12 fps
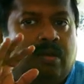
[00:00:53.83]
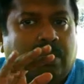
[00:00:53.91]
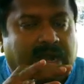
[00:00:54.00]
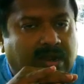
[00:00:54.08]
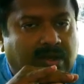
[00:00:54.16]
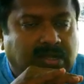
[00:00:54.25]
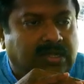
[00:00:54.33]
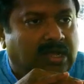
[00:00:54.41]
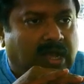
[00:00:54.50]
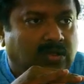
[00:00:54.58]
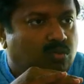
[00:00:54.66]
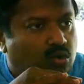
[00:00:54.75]
பட் வந்து
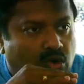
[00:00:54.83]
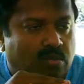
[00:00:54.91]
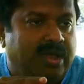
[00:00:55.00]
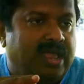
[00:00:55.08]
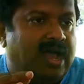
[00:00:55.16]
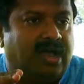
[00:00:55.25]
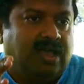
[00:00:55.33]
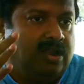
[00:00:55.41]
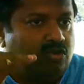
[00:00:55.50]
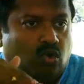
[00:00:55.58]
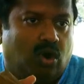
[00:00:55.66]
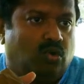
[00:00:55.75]
அது முழுமையாக
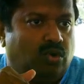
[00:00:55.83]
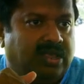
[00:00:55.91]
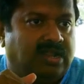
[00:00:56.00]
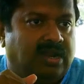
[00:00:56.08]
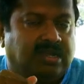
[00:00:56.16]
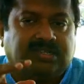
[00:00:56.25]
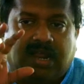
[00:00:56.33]
ஏற்றுக்கொள்ளக்கூடியதில்லை